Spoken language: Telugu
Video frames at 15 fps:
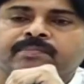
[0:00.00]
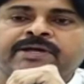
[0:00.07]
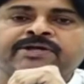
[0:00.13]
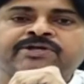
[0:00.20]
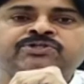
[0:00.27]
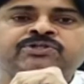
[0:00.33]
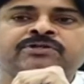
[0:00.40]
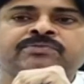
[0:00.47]

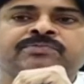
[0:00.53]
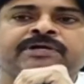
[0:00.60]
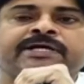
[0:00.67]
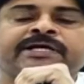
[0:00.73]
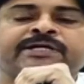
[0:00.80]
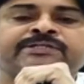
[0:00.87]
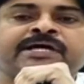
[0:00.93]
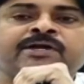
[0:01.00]
మనుషులు
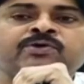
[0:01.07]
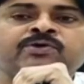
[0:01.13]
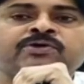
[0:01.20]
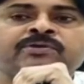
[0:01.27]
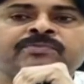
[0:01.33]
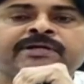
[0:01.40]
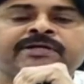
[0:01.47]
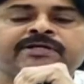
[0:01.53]
ఇక్కడ
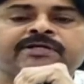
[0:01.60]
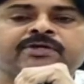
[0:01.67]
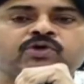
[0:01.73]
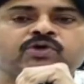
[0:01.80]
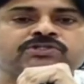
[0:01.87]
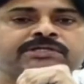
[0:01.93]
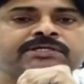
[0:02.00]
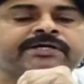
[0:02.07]
తాలూకు మనకి
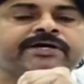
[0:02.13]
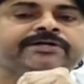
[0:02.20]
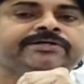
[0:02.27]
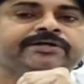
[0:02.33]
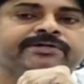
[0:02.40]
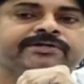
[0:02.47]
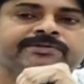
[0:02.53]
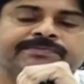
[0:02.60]
కోస్టల్
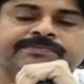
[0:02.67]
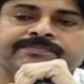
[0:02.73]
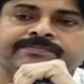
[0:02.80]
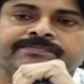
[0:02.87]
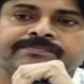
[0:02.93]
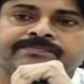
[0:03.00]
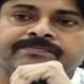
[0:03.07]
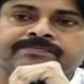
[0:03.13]
కారిడార్
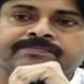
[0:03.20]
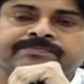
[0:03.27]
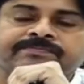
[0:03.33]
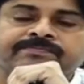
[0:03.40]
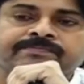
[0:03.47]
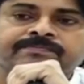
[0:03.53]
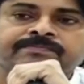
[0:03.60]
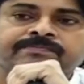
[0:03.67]

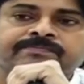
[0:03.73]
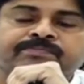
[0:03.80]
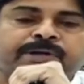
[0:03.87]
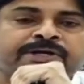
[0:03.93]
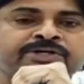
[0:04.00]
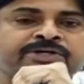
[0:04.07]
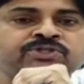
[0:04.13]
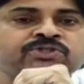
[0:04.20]

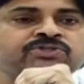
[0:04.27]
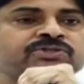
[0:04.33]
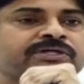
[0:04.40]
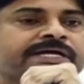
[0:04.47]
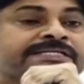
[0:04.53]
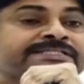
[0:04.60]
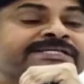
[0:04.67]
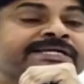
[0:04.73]
మనుష్యుసు
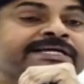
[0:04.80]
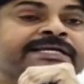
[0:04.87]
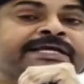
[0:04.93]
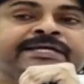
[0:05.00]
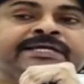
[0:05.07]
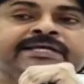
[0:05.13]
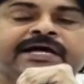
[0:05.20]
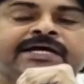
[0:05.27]
గంజాయి
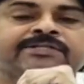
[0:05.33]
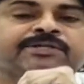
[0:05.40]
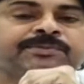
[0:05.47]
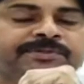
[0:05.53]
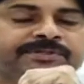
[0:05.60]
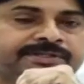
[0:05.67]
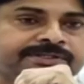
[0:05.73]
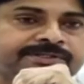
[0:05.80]
లేని
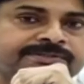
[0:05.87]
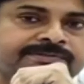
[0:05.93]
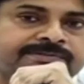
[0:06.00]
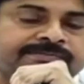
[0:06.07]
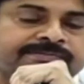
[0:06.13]
ఆంధ్రప్రదేశ్